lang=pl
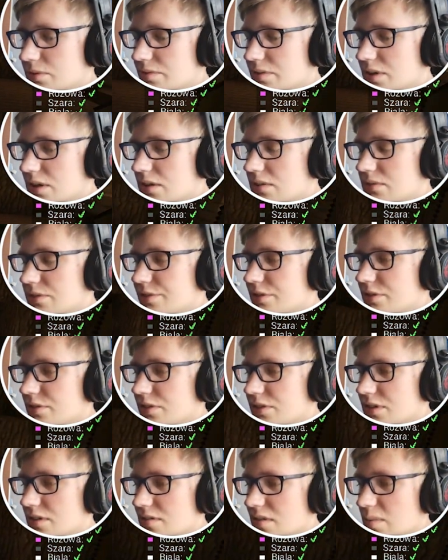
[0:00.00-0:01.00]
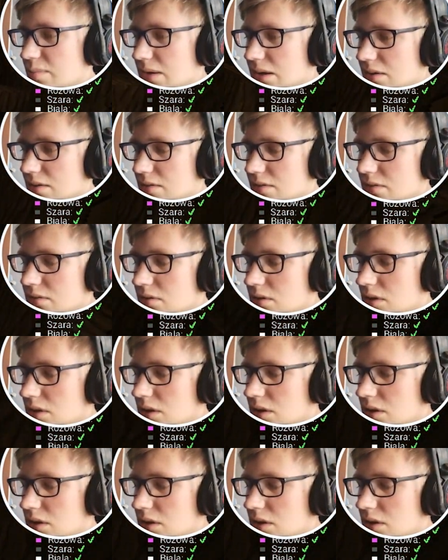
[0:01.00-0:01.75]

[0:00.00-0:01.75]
Bo wydaje mi się, że nie za bardzo.